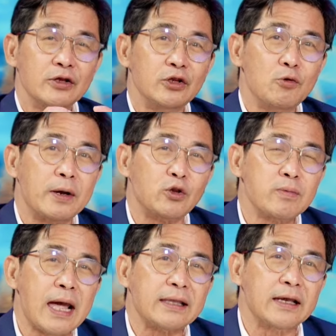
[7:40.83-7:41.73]
nhưng mà
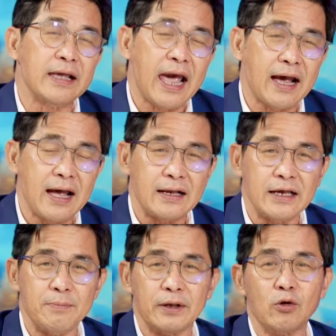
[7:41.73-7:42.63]
chúng ta chơi nhạc á,
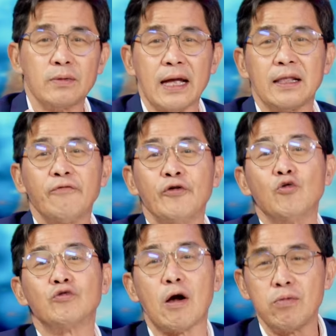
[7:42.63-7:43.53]
khi mà chúng ta tới
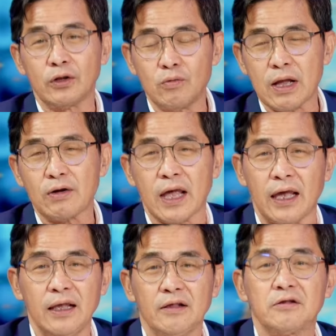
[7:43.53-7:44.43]
phiêu trống chúng ta có
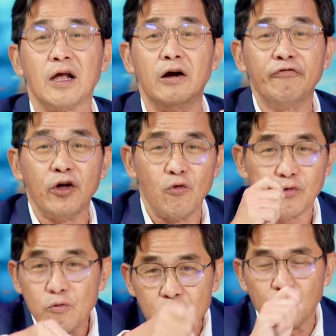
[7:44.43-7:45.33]
thể tự phiêu
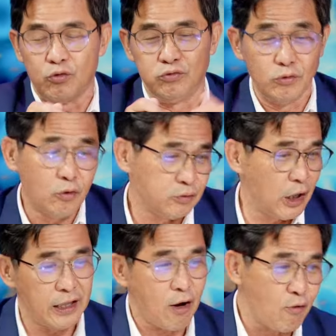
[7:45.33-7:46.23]
đùng đùng đùng
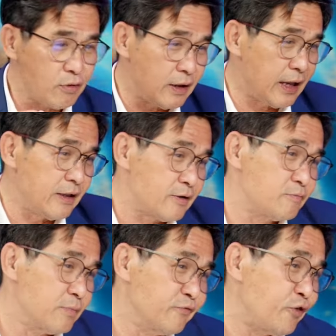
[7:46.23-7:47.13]
thì ta có cái, cái
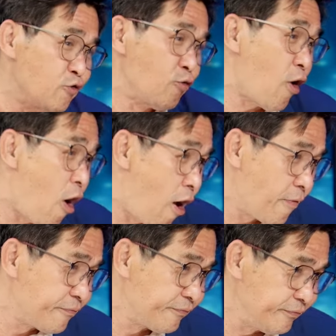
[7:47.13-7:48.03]
mình phiêu lúc đó
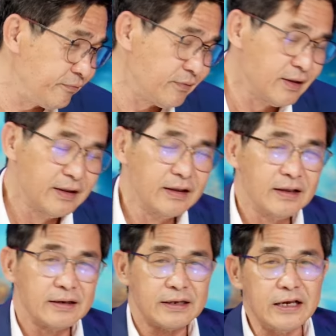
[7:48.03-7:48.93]
ừ?
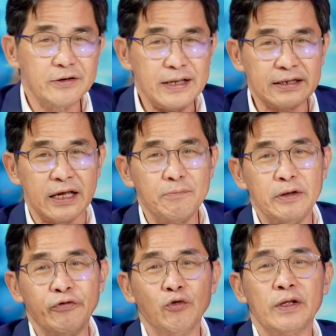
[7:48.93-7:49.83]
cái người nhạc sĩ
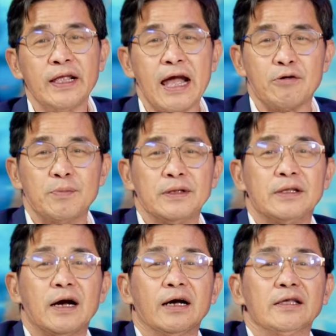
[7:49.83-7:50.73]
mình phiêu như thế nào thì mình
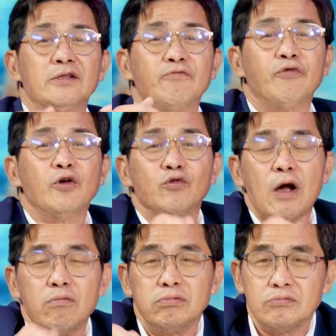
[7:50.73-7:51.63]
chơi phiêu
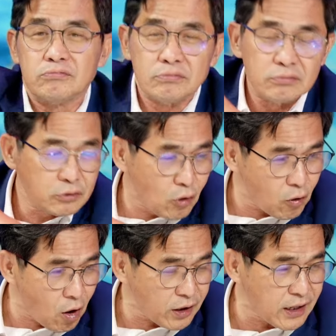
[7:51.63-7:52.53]
trống
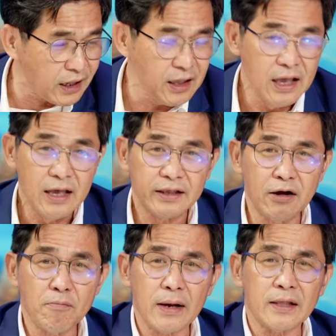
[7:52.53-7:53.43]
chỗ đó như vậy
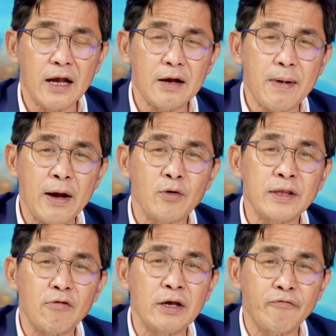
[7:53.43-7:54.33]
nhưng mà tới bài hội
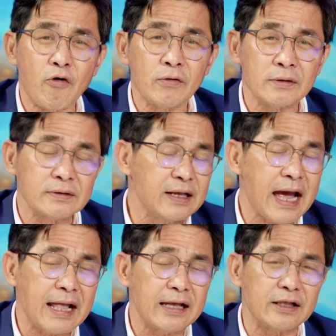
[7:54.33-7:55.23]
trao kiên phục
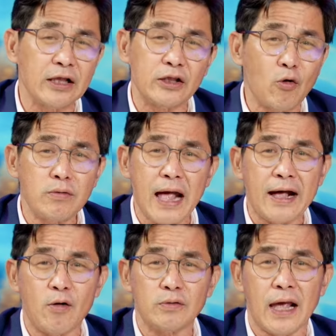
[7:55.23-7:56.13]
nghe đó thì chúng
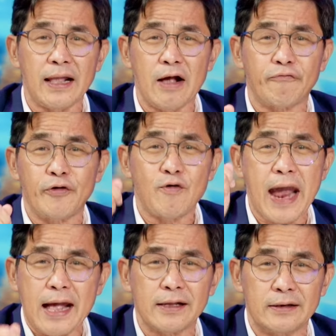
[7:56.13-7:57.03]
ta không thể nào phiêu
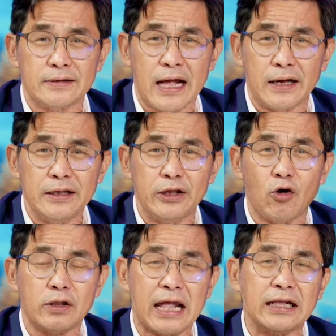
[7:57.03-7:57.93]
khác được tại vì
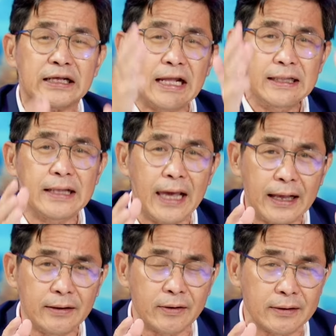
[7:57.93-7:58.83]
nó thành kinh
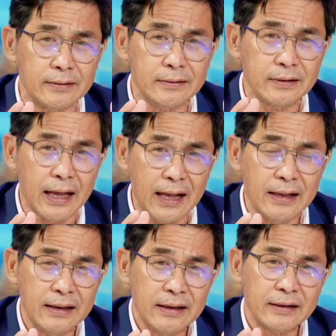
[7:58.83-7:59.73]
điển rồi á
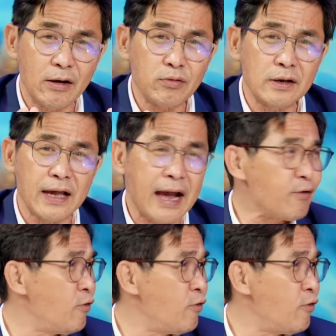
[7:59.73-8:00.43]
giống như nhạc